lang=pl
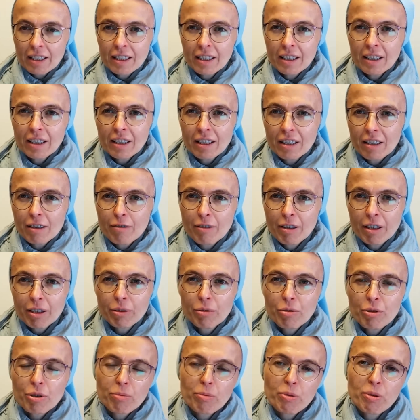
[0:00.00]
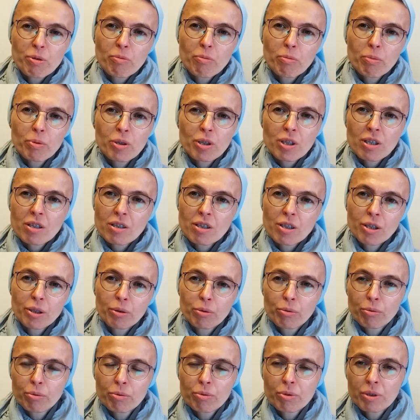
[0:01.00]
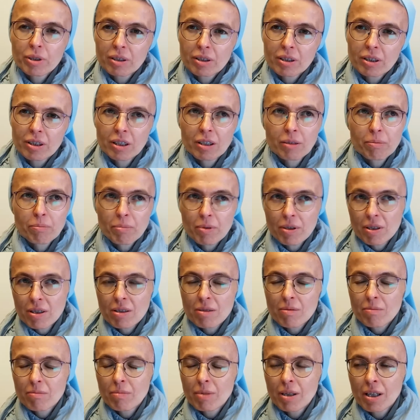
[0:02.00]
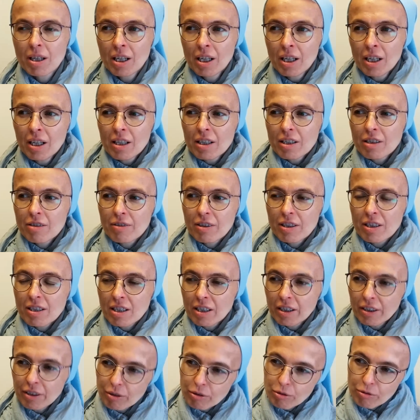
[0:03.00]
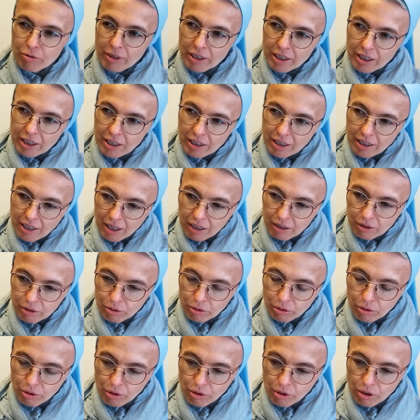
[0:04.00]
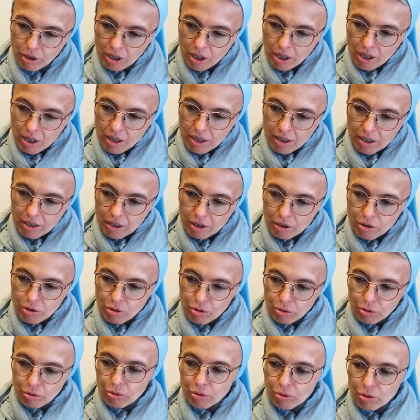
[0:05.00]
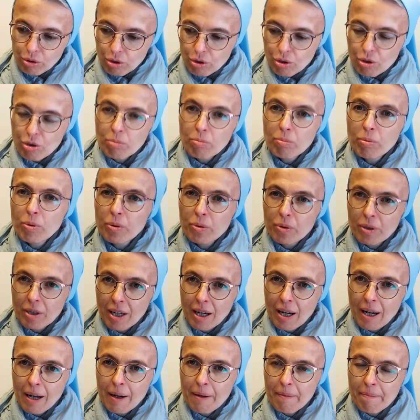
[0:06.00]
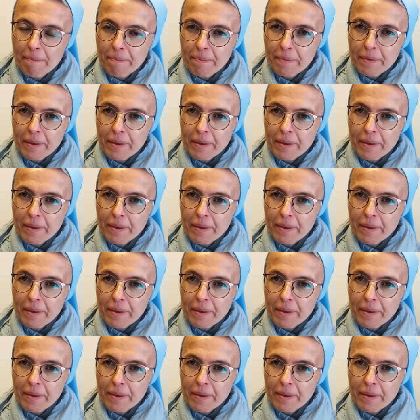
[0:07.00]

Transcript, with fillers: I warto, żebyśmy podczas lektury tych pism zwracali uwagę na to, e, co dotyczy Boga